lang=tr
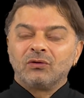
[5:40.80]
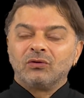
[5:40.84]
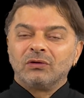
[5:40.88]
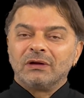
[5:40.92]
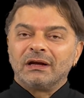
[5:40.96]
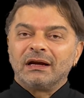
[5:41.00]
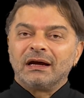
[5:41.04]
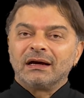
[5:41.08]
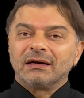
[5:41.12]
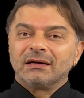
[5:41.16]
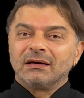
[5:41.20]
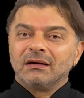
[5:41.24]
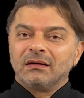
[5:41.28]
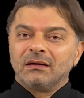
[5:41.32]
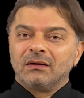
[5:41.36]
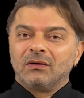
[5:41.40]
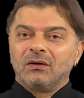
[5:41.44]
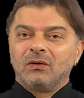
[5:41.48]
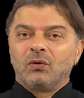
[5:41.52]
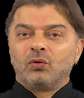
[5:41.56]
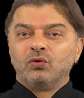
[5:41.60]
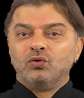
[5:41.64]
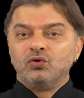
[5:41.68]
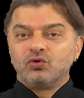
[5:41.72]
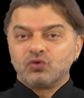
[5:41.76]
olarak
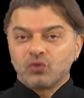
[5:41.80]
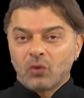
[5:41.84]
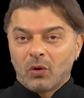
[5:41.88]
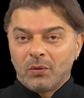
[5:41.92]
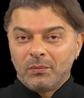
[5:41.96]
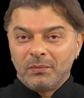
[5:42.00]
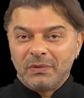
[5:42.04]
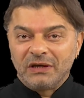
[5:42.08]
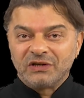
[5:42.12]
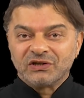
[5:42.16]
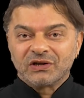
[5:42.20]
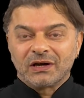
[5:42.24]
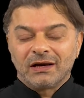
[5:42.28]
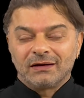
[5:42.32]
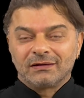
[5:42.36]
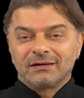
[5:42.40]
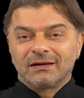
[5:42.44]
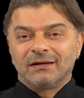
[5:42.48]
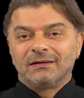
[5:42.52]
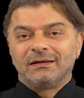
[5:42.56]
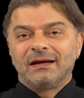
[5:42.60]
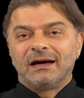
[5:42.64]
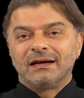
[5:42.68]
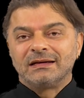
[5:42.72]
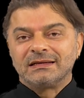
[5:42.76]
13-15 kat
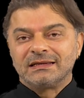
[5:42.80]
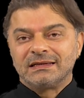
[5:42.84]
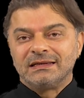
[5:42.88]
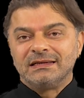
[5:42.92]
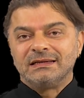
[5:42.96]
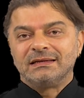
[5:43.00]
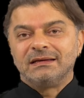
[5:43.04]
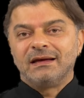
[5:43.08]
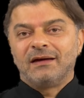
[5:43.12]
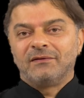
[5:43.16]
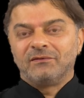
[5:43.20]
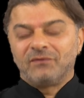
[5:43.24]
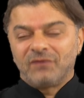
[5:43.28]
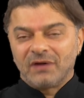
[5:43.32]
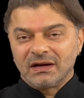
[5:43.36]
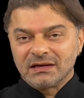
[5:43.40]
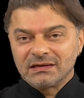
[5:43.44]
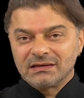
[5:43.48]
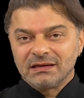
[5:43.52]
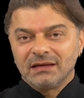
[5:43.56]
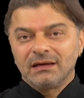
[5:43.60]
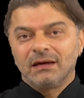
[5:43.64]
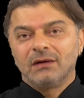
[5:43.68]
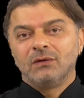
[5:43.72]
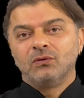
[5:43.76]
kadar sizden
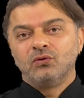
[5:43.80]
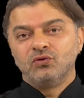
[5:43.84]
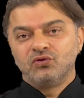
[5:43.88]
fazla